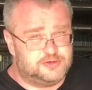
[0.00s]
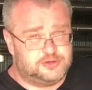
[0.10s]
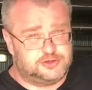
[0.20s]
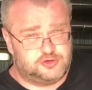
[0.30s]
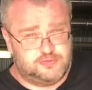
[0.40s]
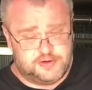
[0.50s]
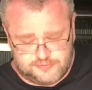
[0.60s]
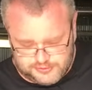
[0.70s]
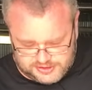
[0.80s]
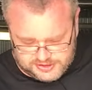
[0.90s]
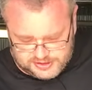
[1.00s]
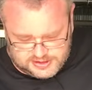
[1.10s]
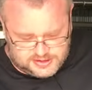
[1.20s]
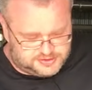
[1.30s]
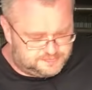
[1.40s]
износ зубьев внутренней
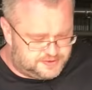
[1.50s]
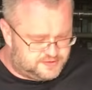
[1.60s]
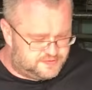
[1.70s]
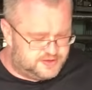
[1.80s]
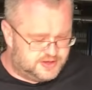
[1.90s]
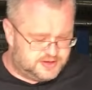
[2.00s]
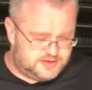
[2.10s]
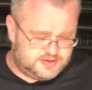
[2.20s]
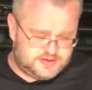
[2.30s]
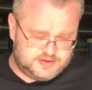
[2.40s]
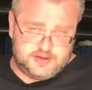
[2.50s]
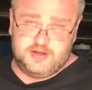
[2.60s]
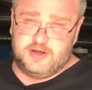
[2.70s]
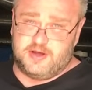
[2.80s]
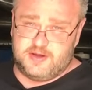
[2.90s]
гранаты привода
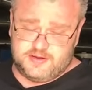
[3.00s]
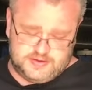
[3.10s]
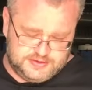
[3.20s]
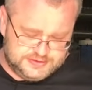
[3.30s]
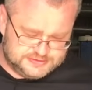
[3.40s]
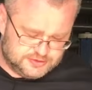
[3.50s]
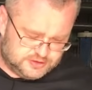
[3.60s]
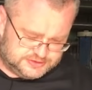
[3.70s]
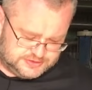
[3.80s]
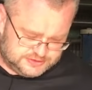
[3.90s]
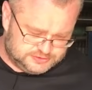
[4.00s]
и износ